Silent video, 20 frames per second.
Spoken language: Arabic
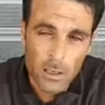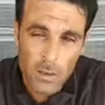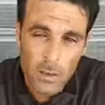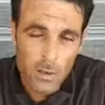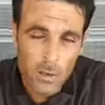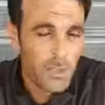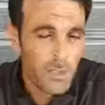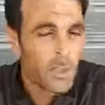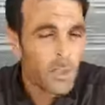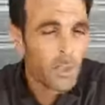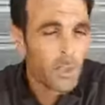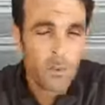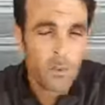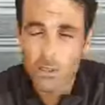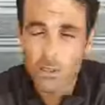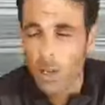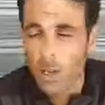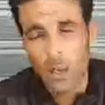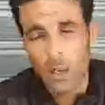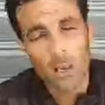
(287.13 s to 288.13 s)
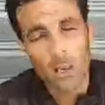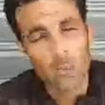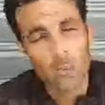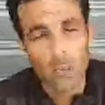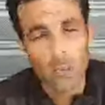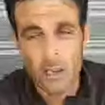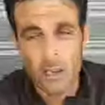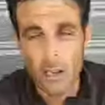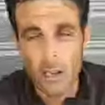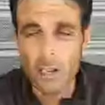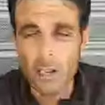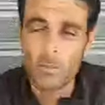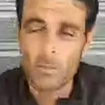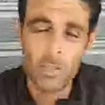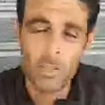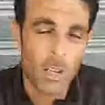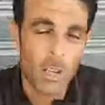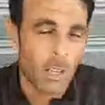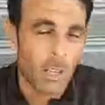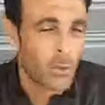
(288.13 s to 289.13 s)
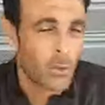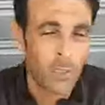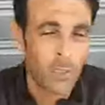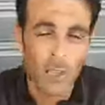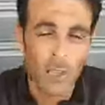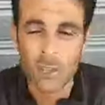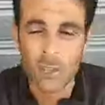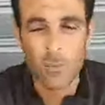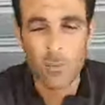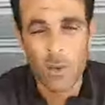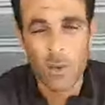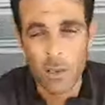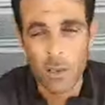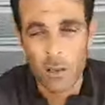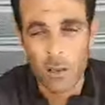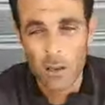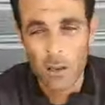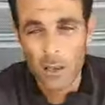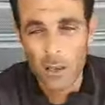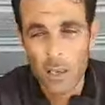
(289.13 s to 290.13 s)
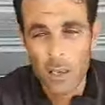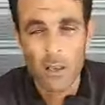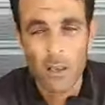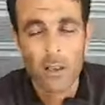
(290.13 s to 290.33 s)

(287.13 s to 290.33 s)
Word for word: وزايدون تخليهم ليا علاش مشات وداتهم ليا يعني الا